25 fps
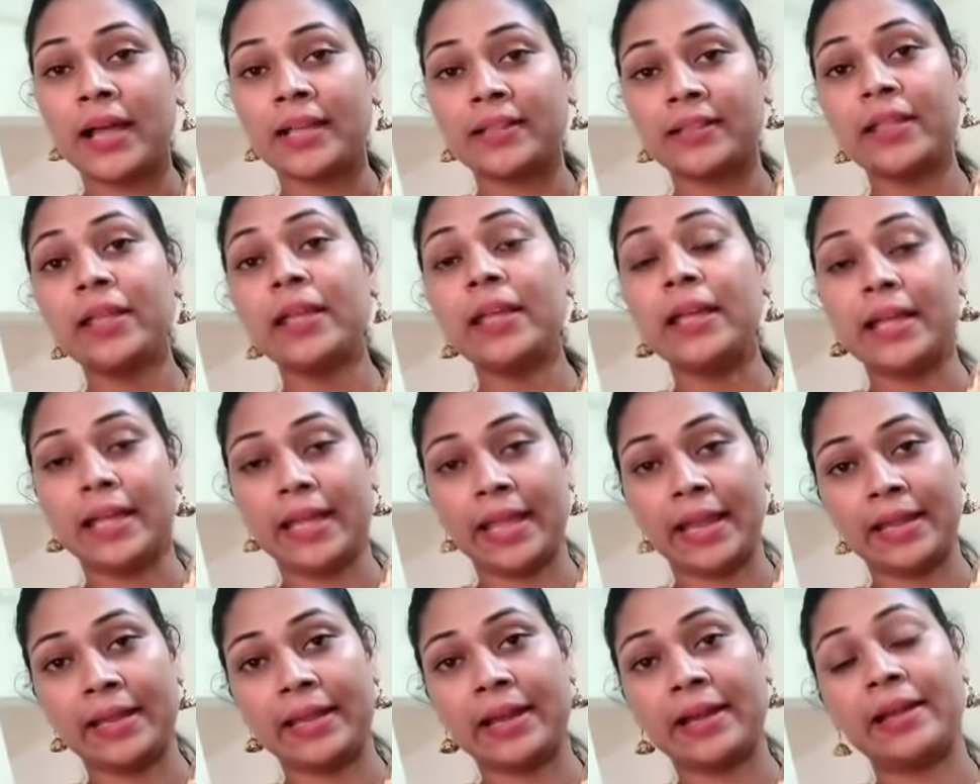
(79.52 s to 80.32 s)
అయితే
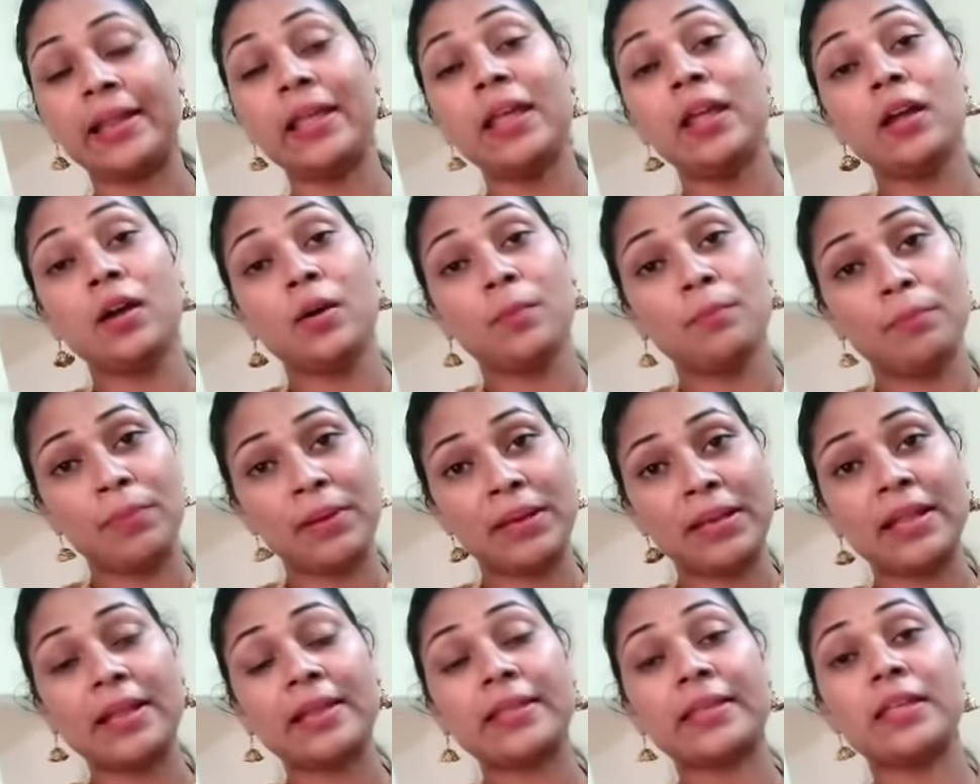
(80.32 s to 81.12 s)
ఏంటంటే
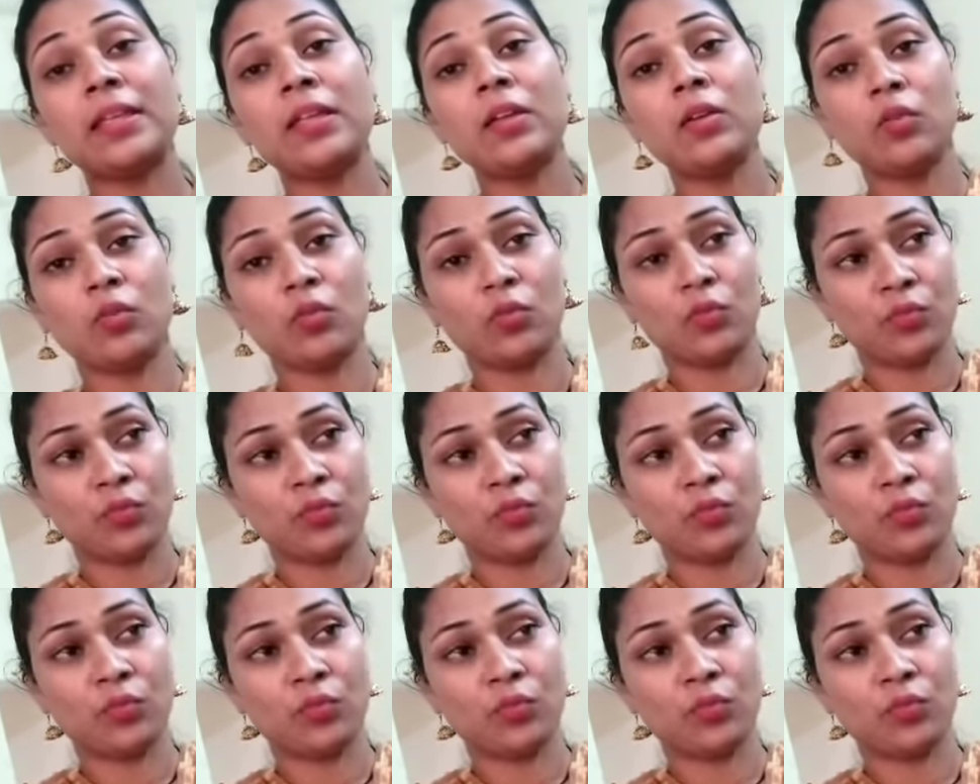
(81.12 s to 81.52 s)
పిల్లలకి